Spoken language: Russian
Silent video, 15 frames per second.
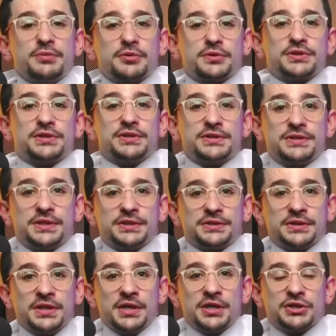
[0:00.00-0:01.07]
просто
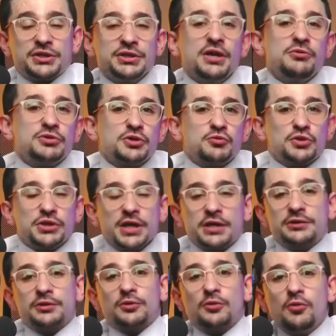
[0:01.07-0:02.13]
здесь. Жена уже ушла
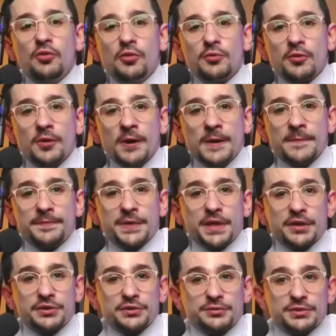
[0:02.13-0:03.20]
к другому,
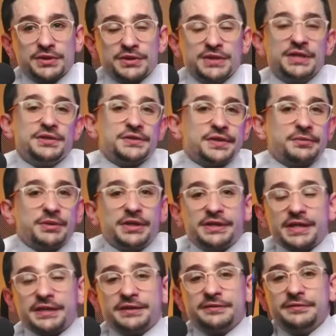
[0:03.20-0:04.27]
э, собственно, дети забыли,
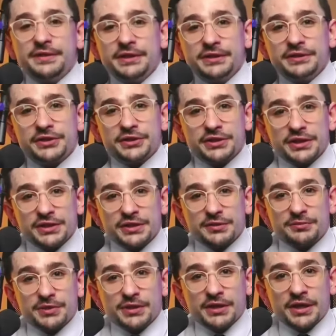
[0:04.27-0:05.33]
как ты выглядишь,
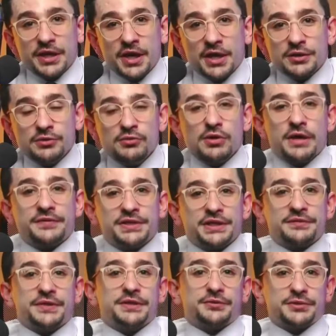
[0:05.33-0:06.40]
если были. Ну, а
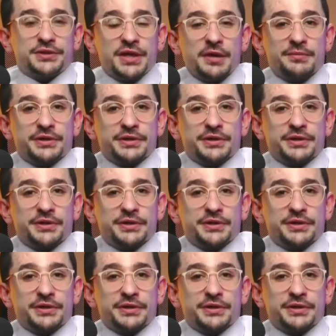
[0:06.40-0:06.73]
все твои друзья